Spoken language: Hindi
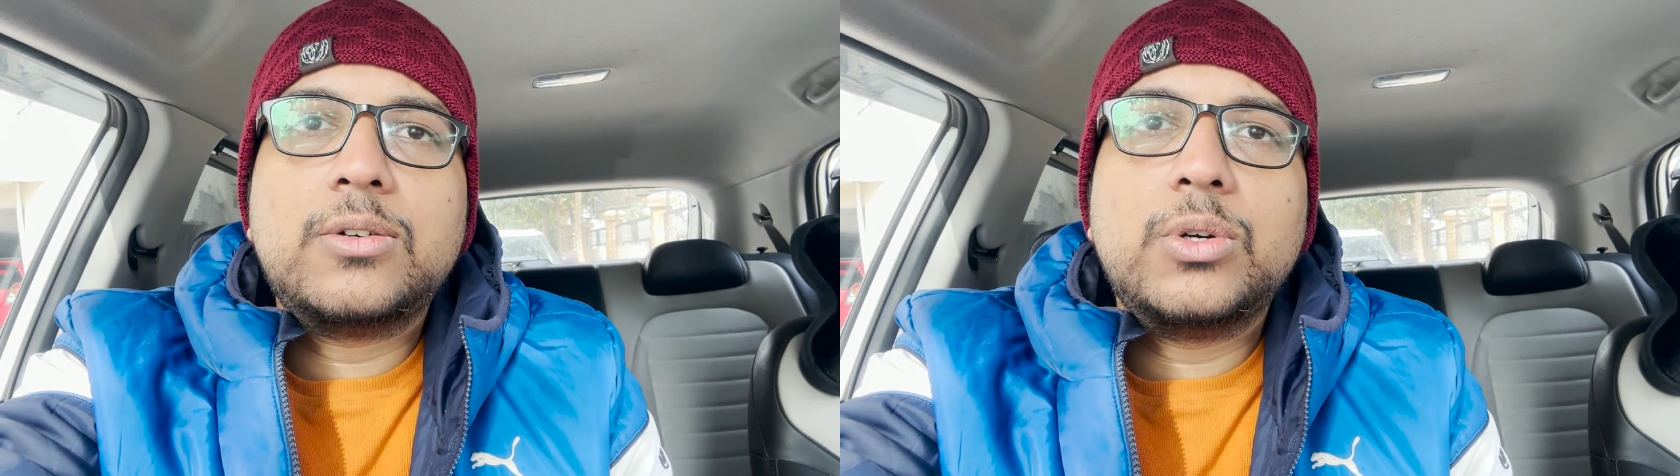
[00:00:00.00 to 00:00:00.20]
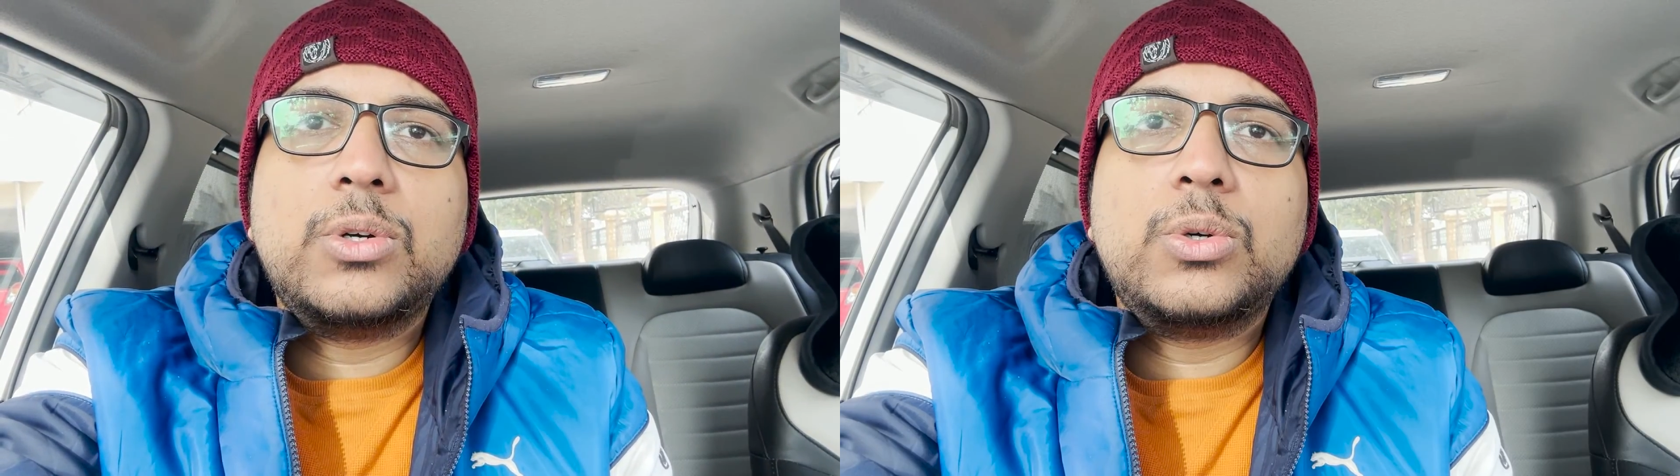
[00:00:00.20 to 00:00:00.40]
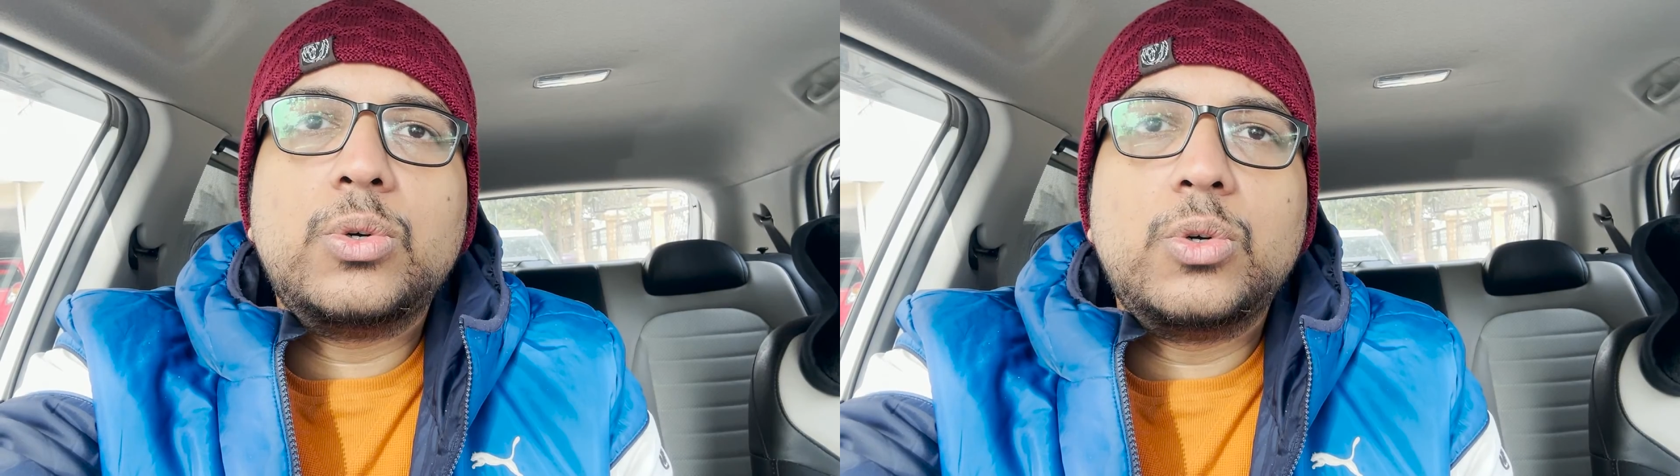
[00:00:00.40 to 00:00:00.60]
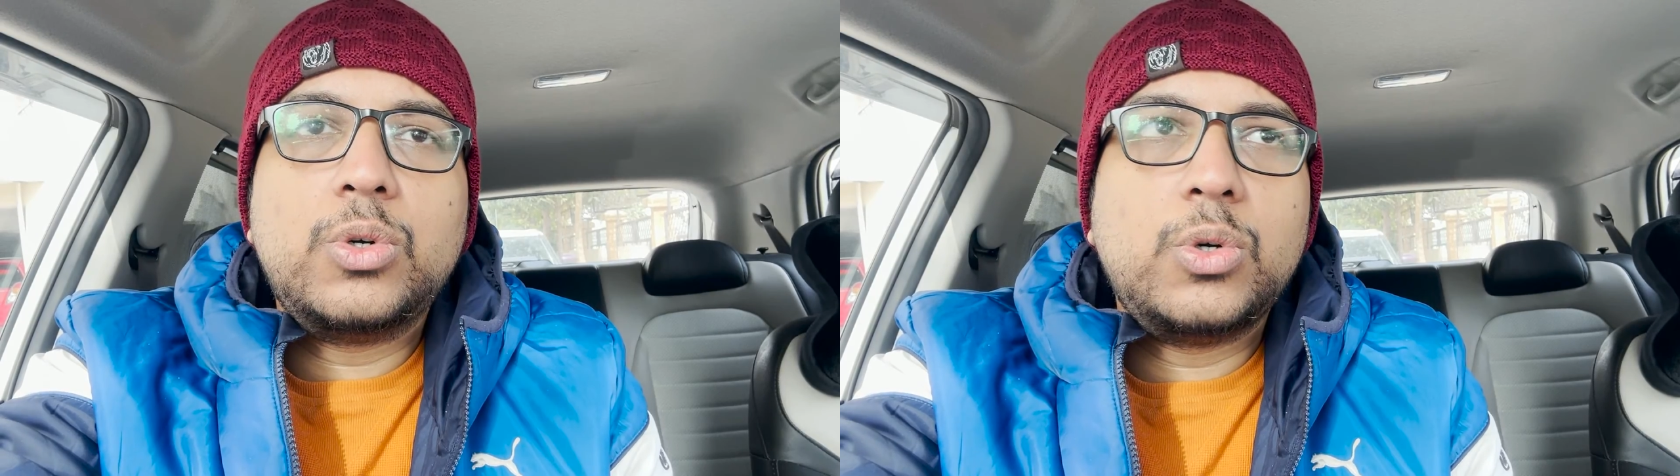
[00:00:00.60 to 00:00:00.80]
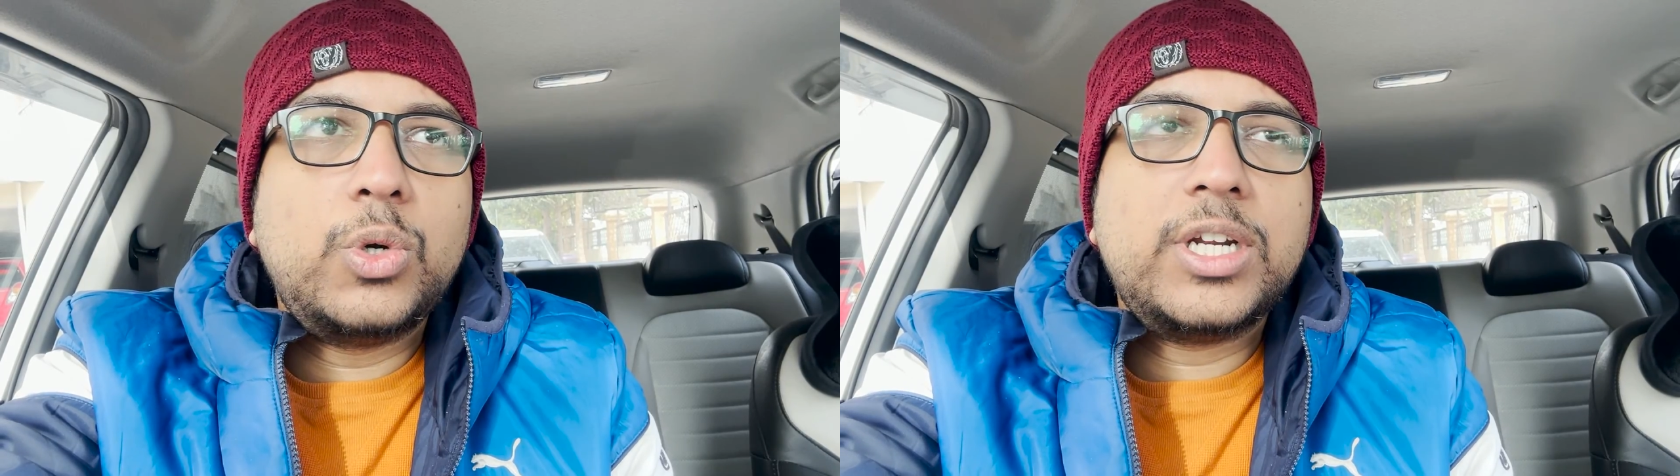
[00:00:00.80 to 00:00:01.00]
को
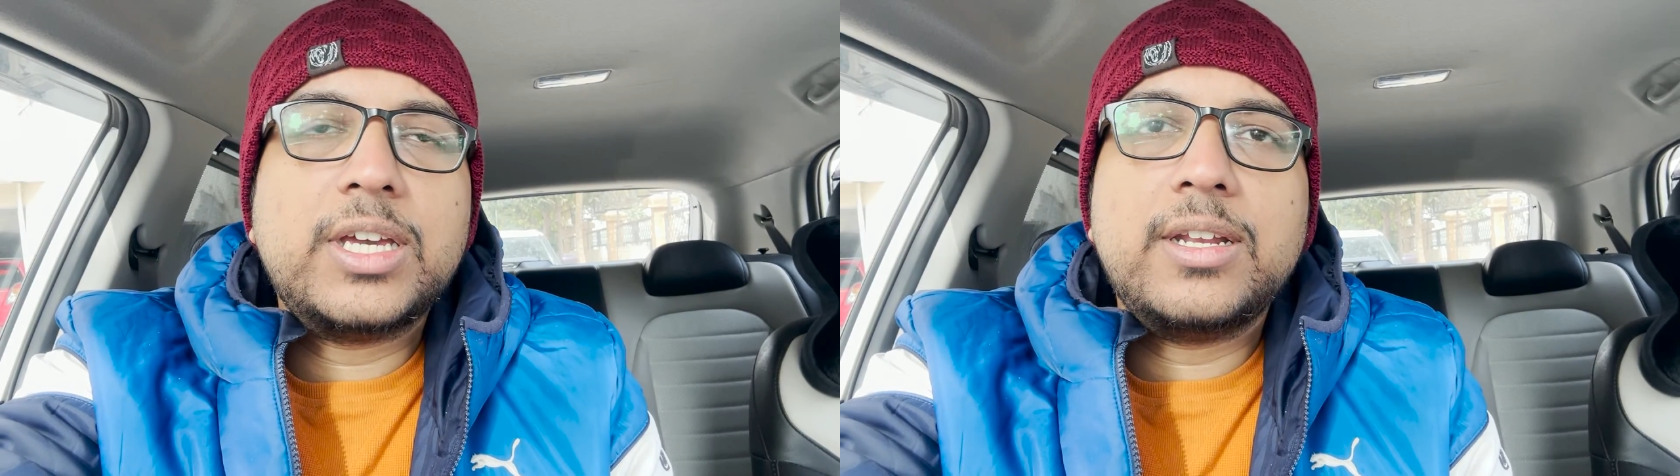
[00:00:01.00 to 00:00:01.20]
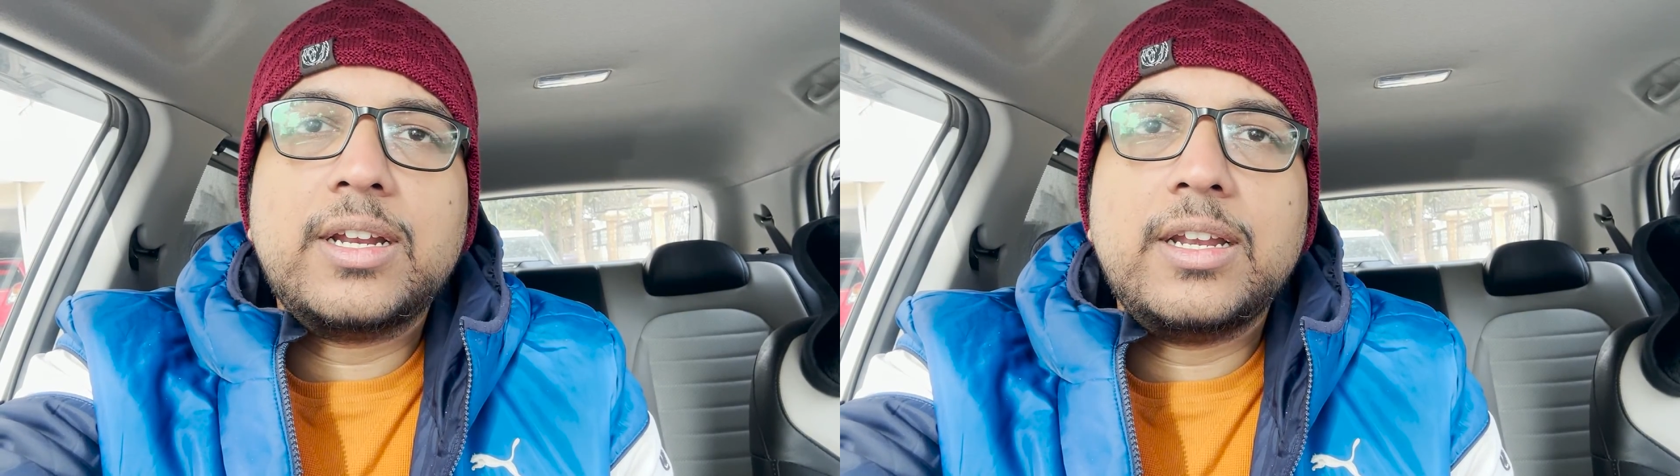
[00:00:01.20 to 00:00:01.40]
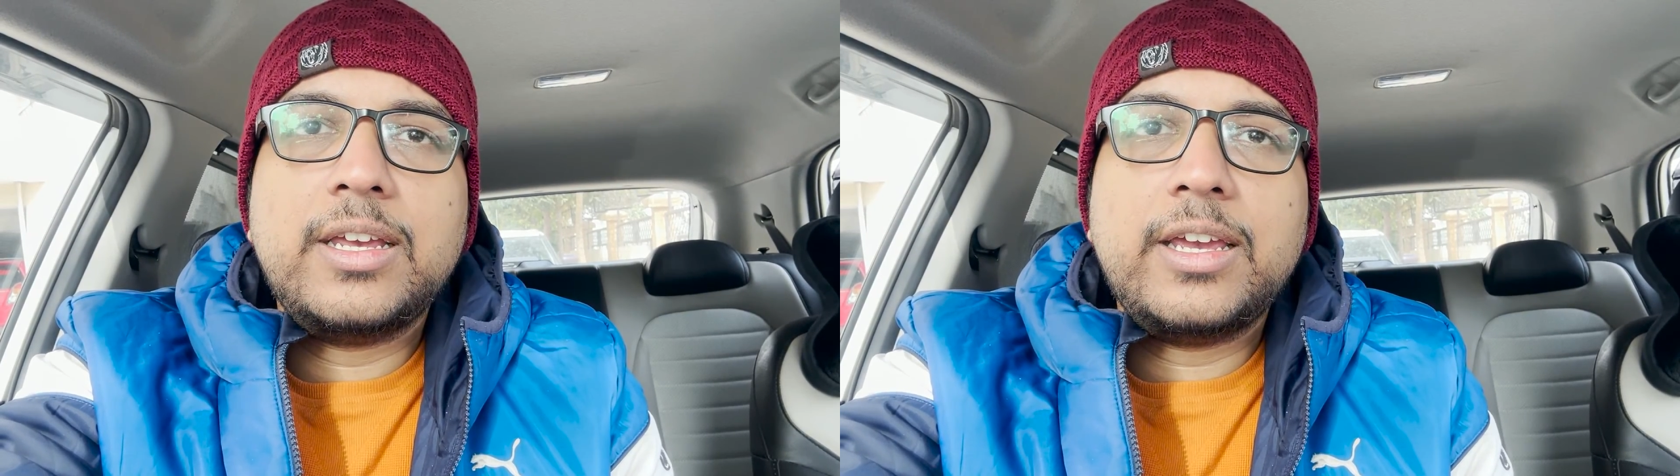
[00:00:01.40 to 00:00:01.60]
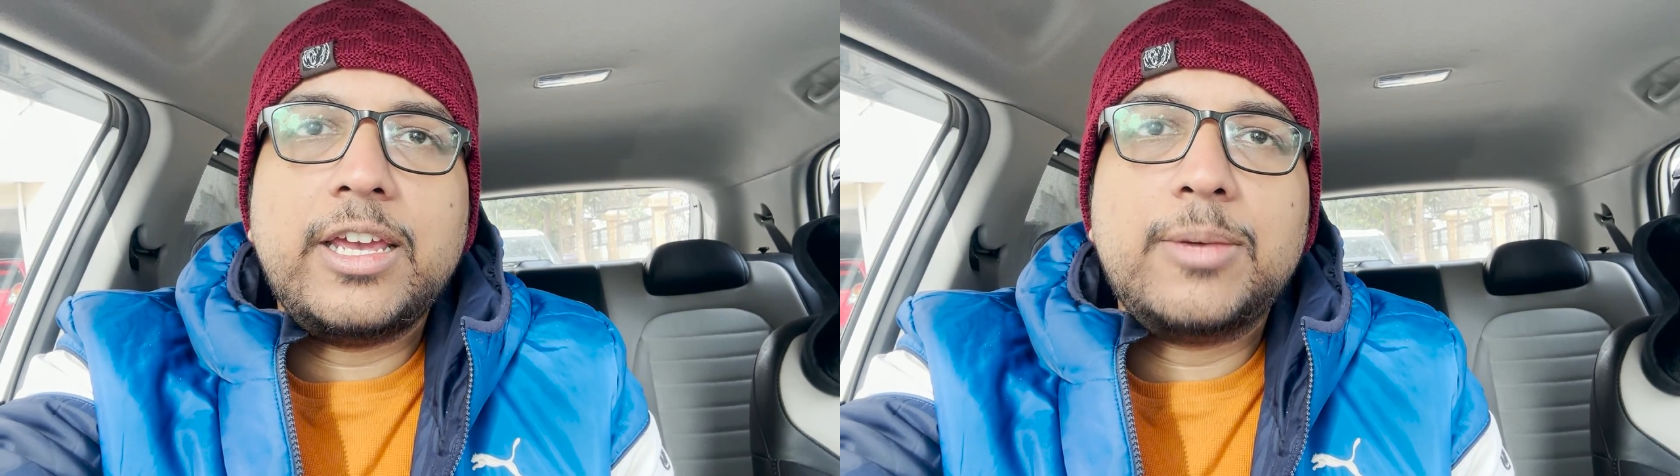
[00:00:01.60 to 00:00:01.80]
होल्ड करने के लिए